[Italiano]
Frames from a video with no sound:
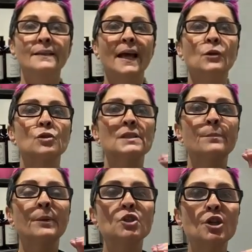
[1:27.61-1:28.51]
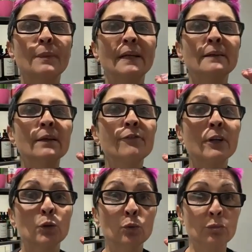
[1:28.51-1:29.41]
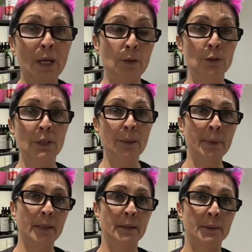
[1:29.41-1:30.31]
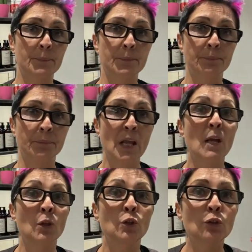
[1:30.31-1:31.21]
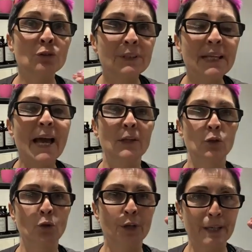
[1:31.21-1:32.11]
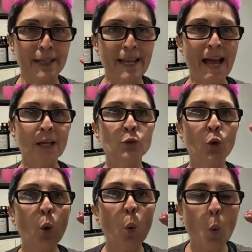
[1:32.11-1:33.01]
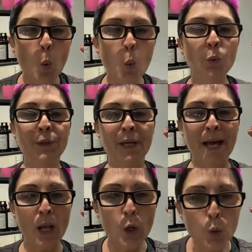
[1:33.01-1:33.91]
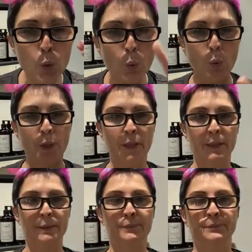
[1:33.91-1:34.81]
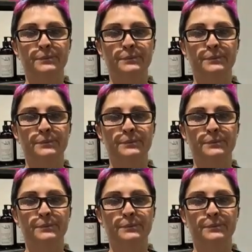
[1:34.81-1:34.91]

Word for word: ti hanno semplicemente fatto un taglio di capelli, non ti hanno creato un look.